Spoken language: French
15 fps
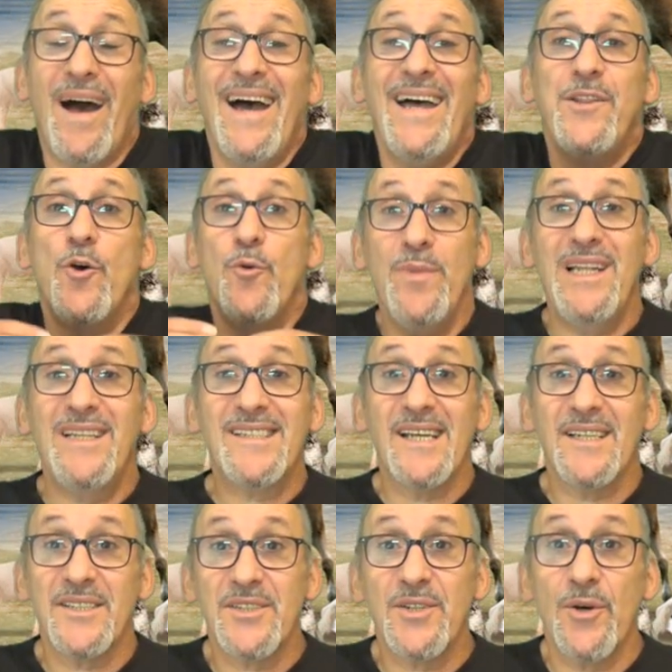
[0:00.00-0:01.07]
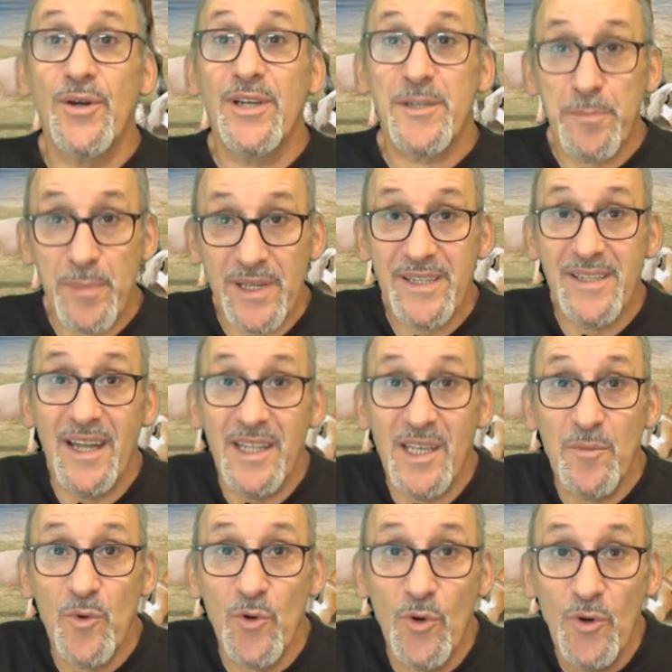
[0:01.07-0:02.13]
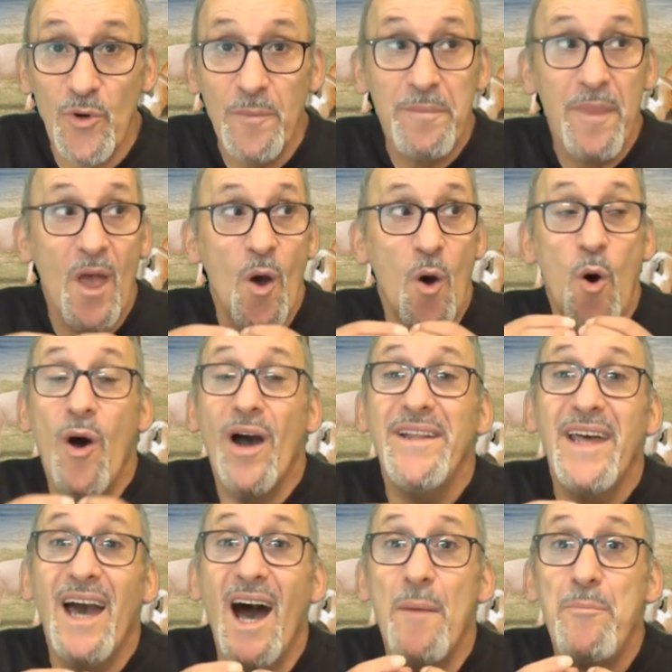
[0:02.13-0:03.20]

près de 1500 espèces d'animaux auraient des